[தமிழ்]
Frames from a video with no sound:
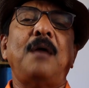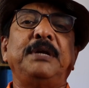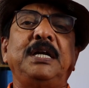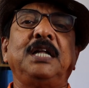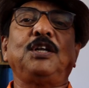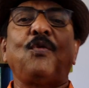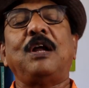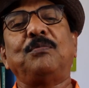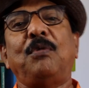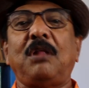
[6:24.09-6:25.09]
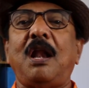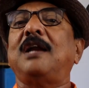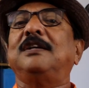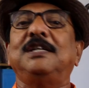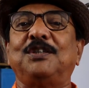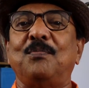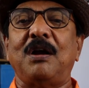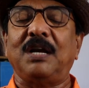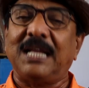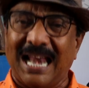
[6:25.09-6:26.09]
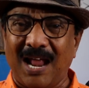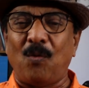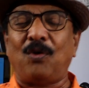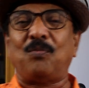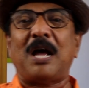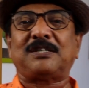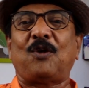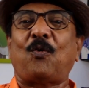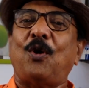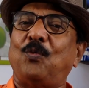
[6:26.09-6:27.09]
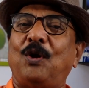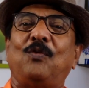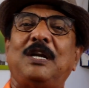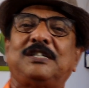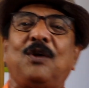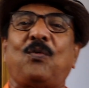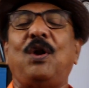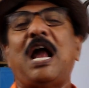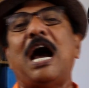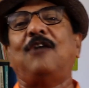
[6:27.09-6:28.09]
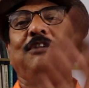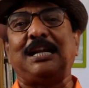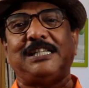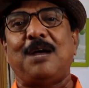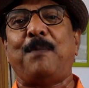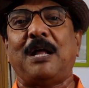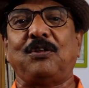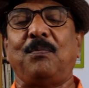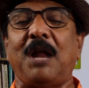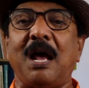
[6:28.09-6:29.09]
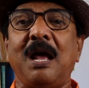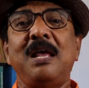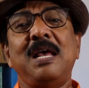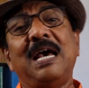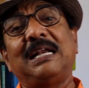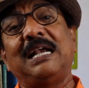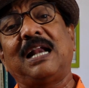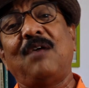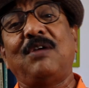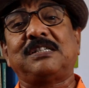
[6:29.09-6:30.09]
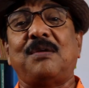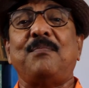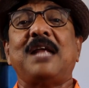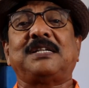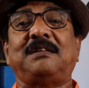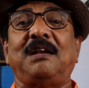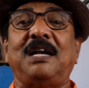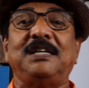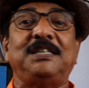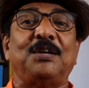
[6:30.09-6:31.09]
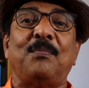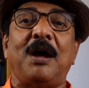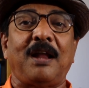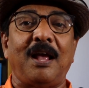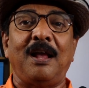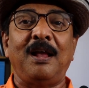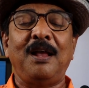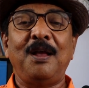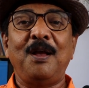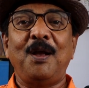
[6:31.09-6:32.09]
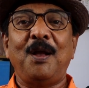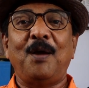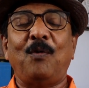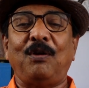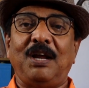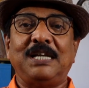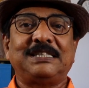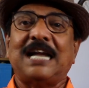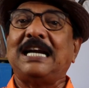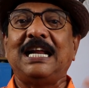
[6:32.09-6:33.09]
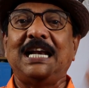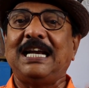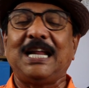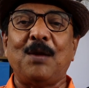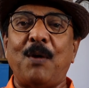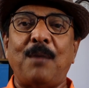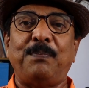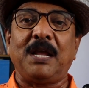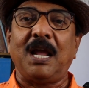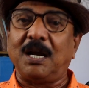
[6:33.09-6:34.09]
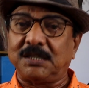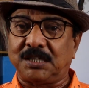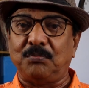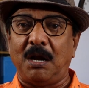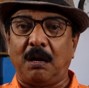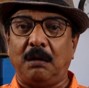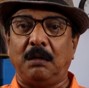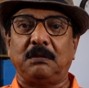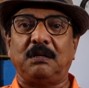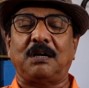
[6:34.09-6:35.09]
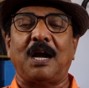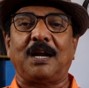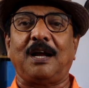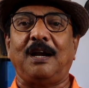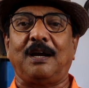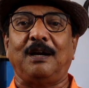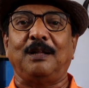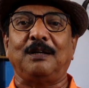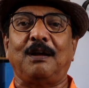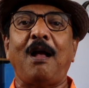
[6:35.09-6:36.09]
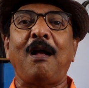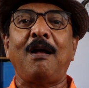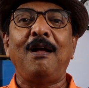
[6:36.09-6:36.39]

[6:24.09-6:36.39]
மீனத்துக்கு வரும்போதெல்லாம் நீச்சமாகும் எல்லாம் ஒரு மாத கோல் ஒரு வருஷ கோல் ஆவரேஜாக பார்த்தோம்னா ரெண்டரை வருஷம் மேஷத்தில் நீச்சமான ஒரு சனியினை நீங்கள் பார்ப்பீங்க சிம்ம லக்னத்துக்கு கடக லக்னத்துக்கும்